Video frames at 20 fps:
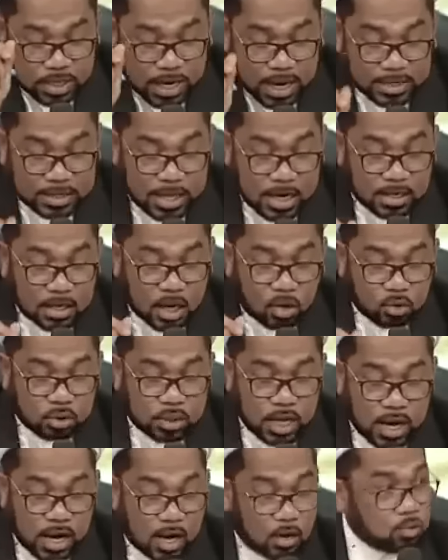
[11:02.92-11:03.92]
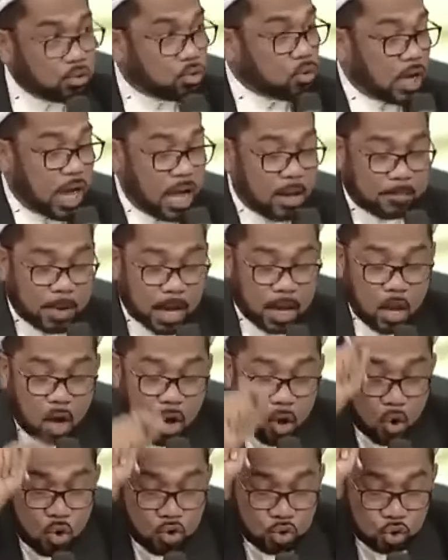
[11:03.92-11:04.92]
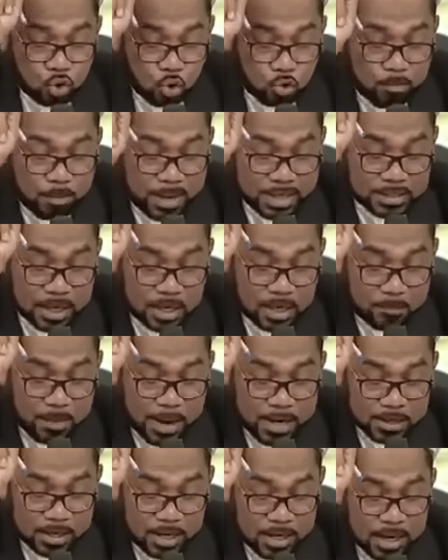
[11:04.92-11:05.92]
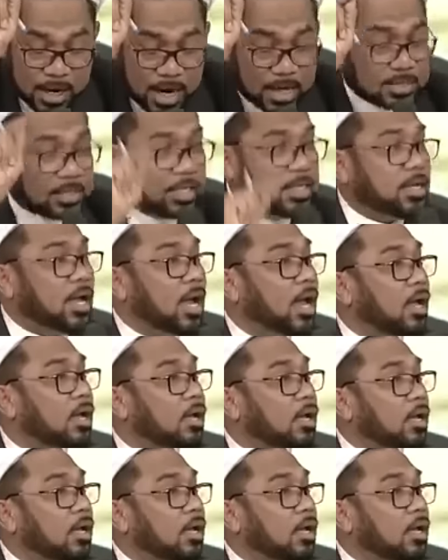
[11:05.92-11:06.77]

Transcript: selatan ke utara untuk apa? Untuk masa depan generasinya.